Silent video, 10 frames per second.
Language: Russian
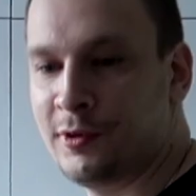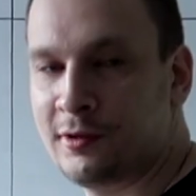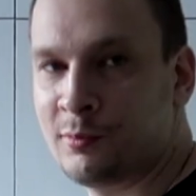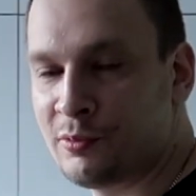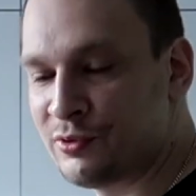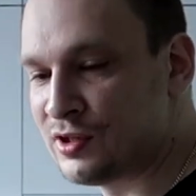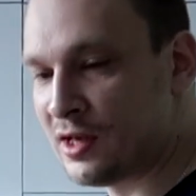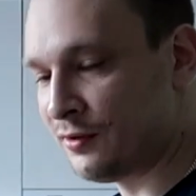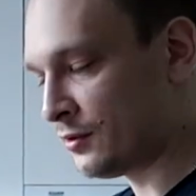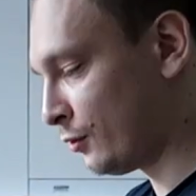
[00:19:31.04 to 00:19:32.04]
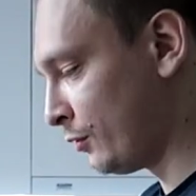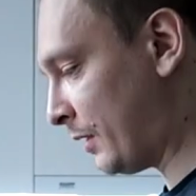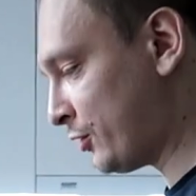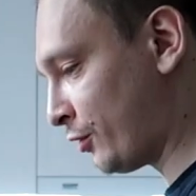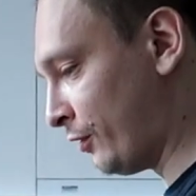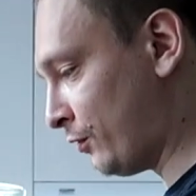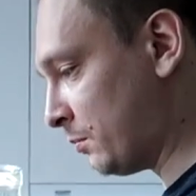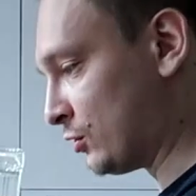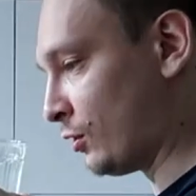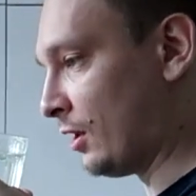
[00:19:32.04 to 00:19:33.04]
Поэтому мы взяли вторую пачку
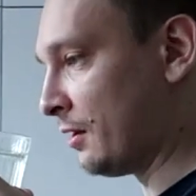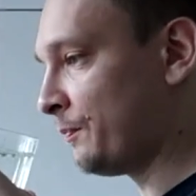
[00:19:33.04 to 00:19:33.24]
афобазола.